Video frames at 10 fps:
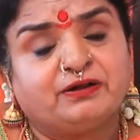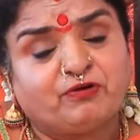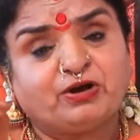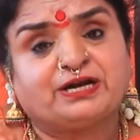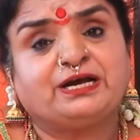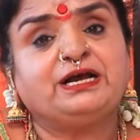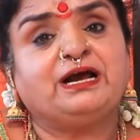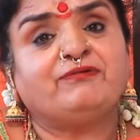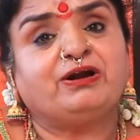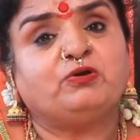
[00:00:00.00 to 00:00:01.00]
ఒక
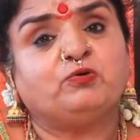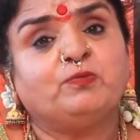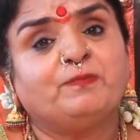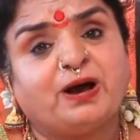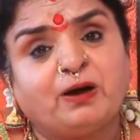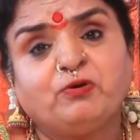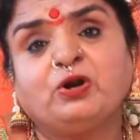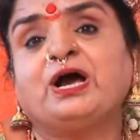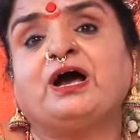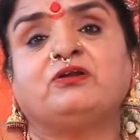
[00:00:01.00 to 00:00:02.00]
రకంగా వాళ్ళు
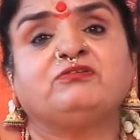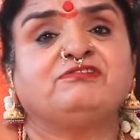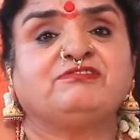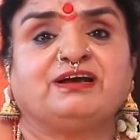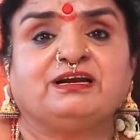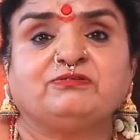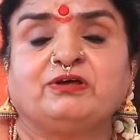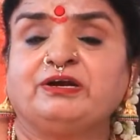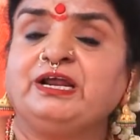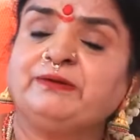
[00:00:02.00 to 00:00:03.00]
మామూలుగా
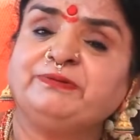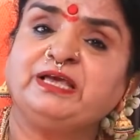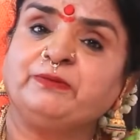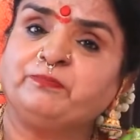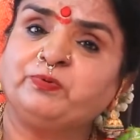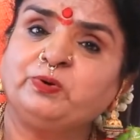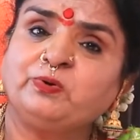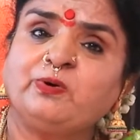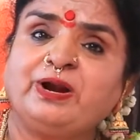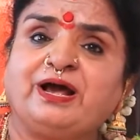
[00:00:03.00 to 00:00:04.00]
ఆలోచించగలుగుతారు లేకపోతే ఎప్పుడూ
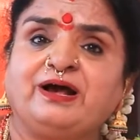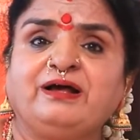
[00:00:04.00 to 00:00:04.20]
కూడా